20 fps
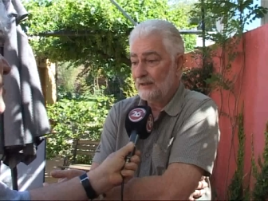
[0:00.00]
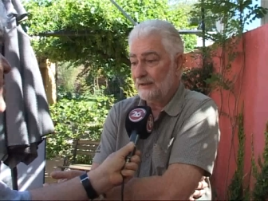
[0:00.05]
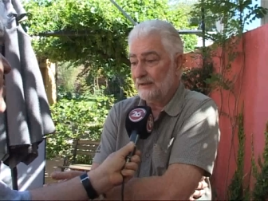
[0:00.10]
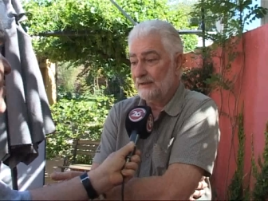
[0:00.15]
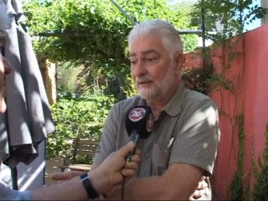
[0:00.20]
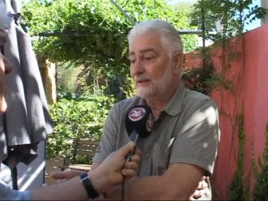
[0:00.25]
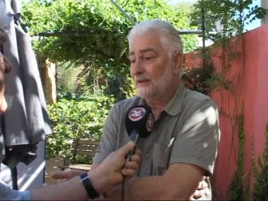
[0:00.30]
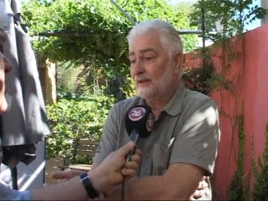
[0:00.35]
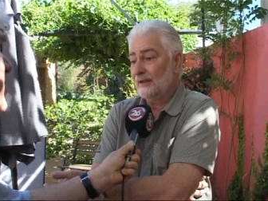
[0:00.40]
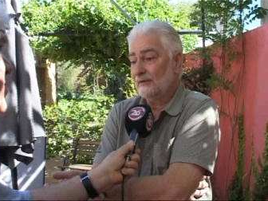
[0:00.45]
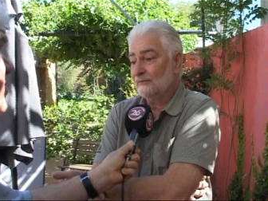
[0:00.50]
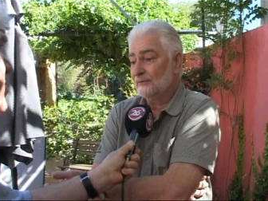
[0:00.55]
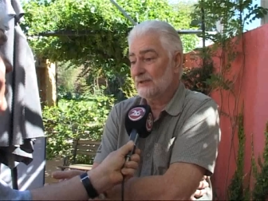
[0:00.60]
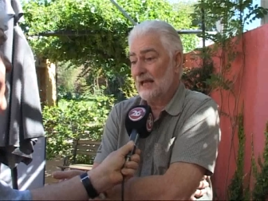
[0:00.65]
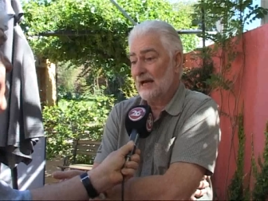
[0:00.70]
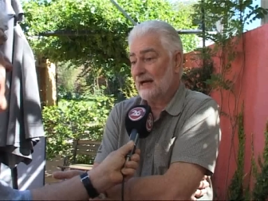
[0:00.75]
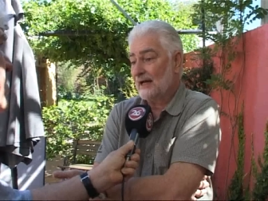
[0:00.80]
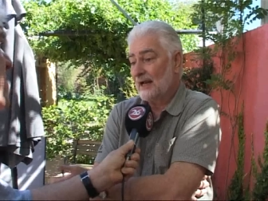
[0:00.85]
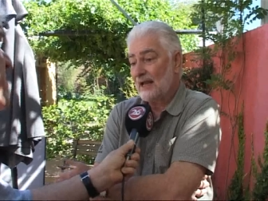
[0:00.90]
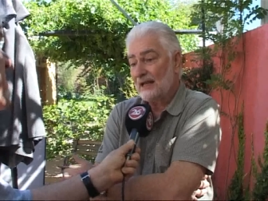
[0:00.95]
y
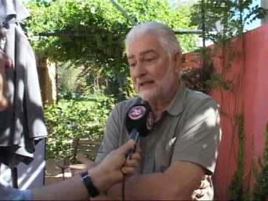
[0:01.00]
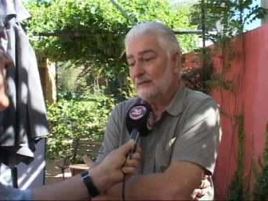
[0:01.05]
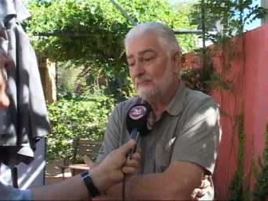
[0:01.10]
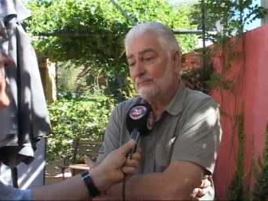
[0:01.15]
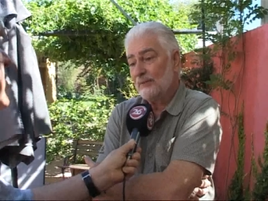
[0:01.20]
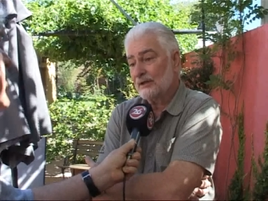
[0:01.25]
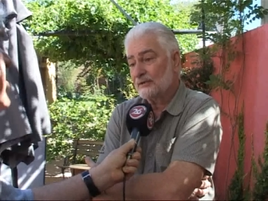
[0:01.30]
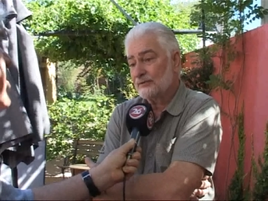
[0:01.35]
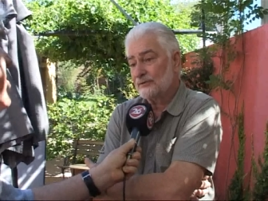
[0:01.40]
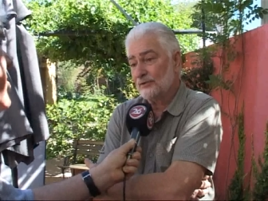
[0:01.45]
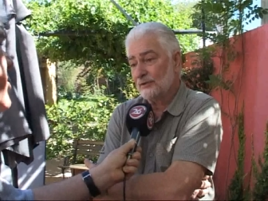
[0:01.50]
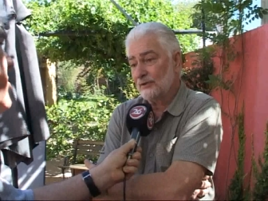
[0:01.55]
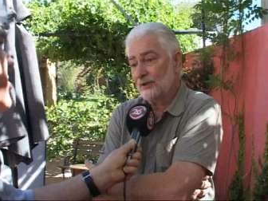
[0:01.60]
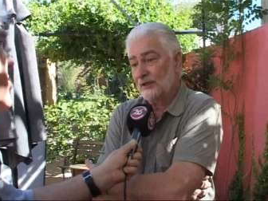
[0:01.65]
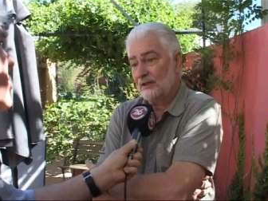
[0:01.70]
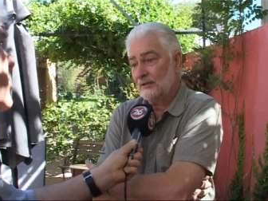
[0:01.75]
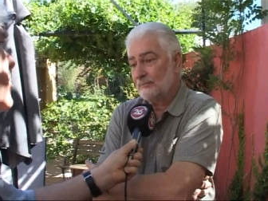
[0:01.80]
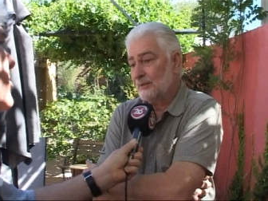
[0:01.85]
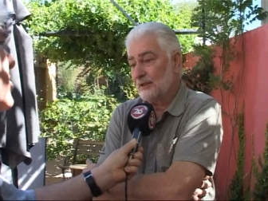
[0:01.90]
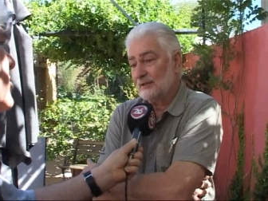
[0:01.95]
una gran inversión
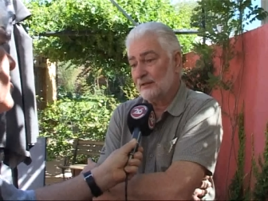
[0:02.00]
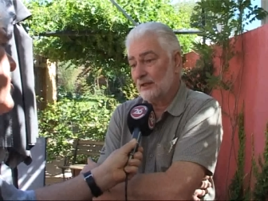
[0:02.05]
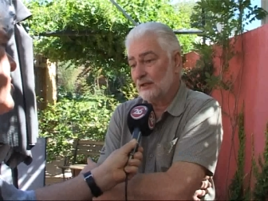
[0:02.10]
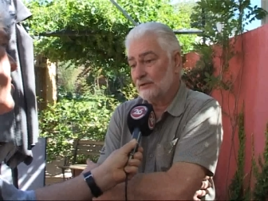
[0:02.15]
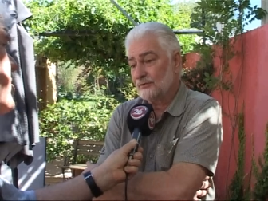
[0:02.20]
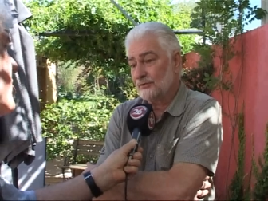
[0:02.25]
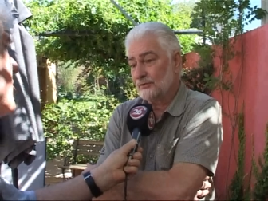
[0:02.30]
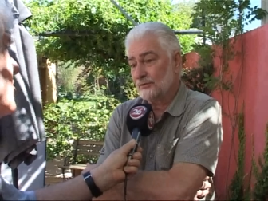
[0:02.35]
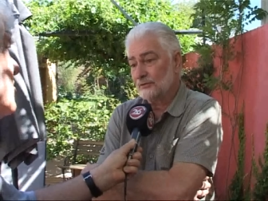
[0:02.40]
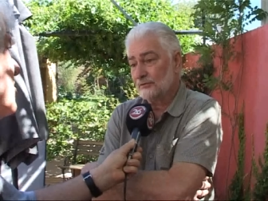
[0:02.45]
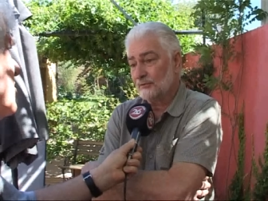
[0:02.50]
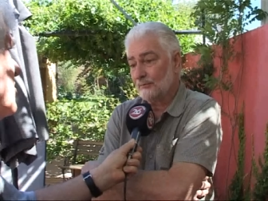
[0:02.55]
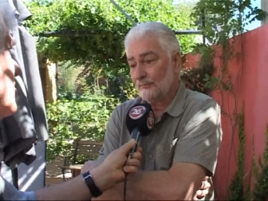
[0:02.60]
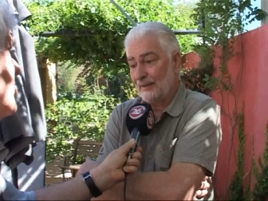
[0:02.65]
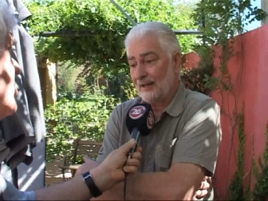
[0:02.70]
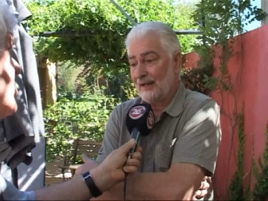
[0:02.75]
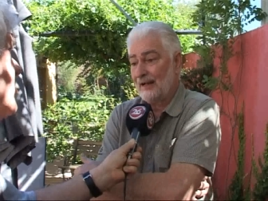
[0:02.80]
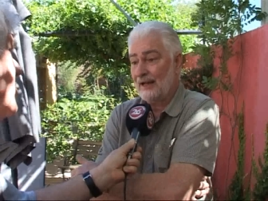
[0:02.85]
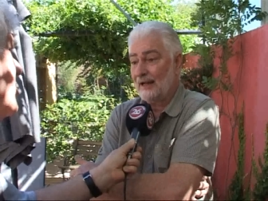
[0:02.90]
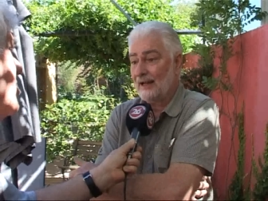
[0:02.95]
en investigación
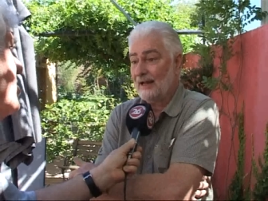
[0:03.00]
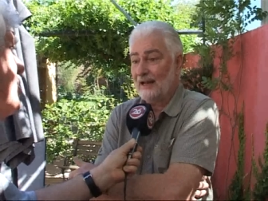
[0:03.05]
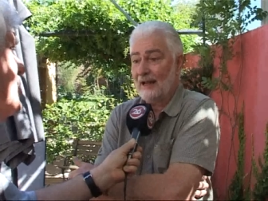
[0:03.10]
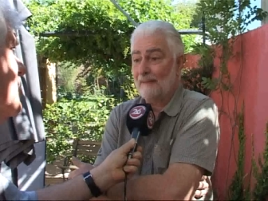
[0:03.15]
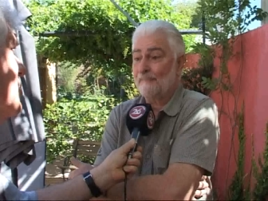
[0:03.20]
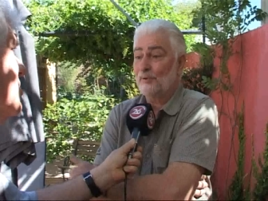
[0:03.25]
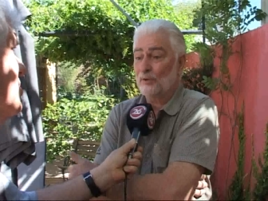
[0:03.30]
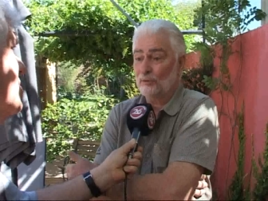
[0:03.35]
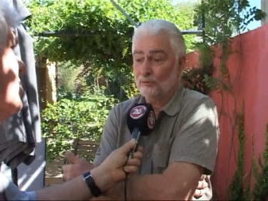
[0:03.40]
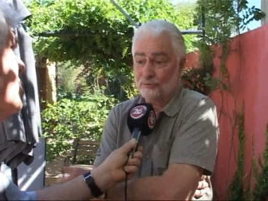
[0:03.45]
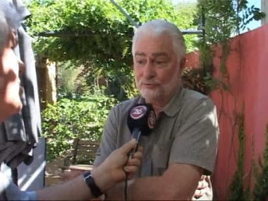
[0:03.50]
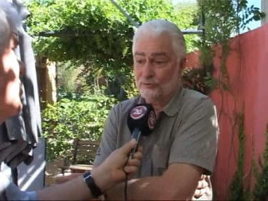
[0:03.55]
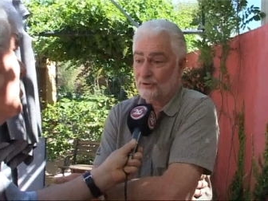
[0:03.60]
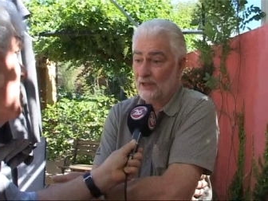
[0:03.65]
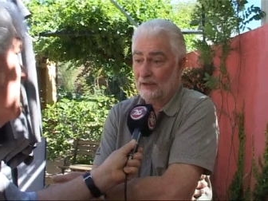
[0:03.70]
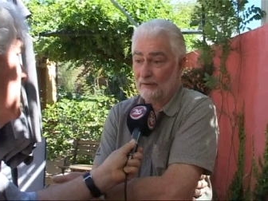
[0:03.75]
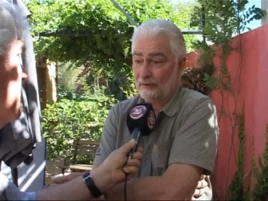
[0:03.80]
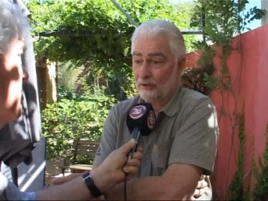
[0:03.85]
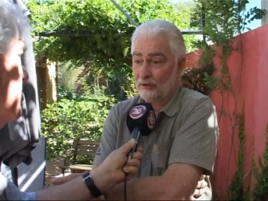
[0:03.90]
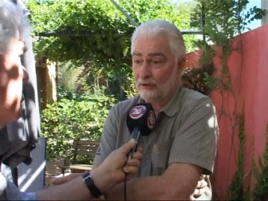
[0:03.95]
para la
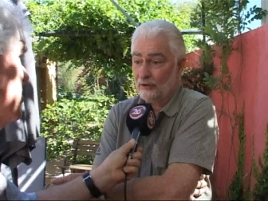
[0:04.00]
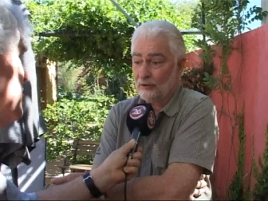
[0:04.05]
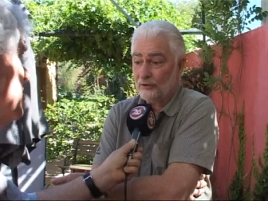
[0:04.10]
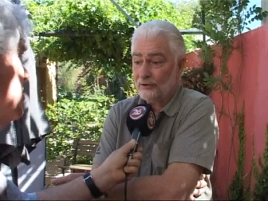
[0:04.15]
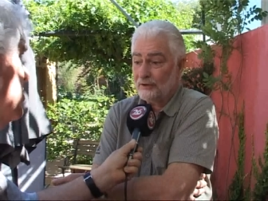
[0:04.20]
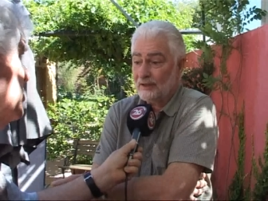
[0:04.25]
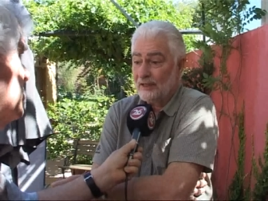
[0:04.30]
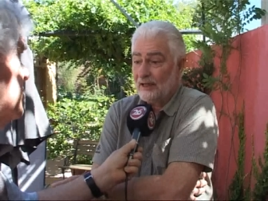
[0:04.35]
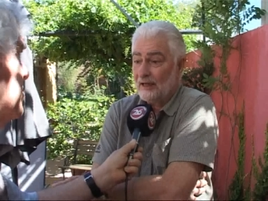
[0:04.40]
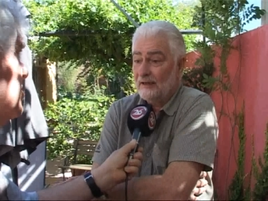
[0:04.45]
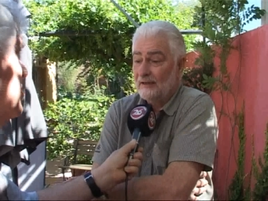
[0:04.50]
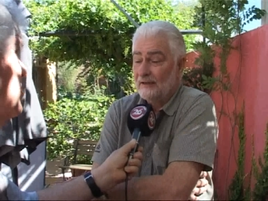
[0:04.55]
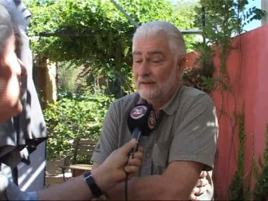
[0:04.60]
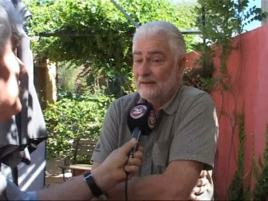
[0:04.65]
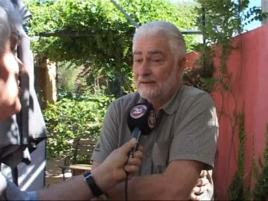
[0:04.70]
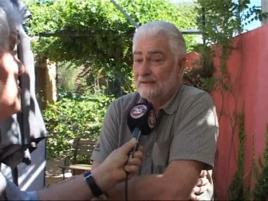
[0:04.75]
producción agroecológica